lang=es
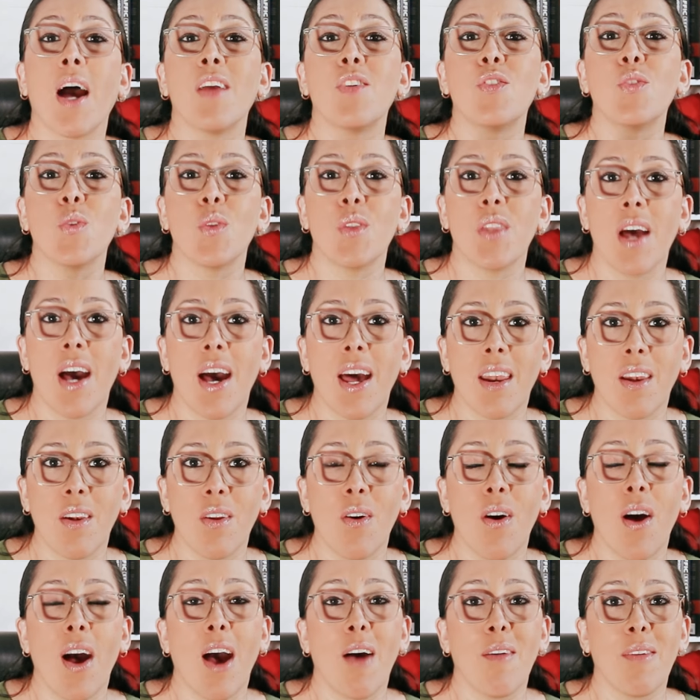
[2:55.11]

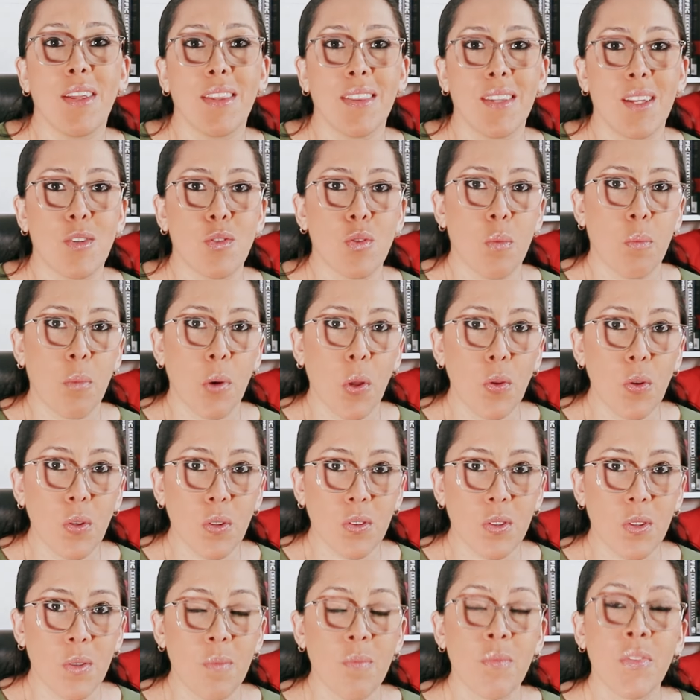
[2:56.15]
ayudarlo a vender su
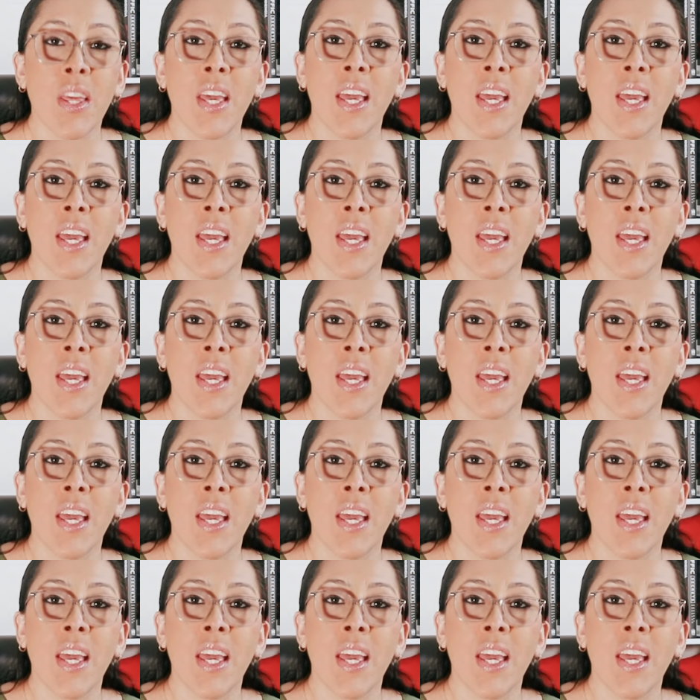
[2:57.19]
producto.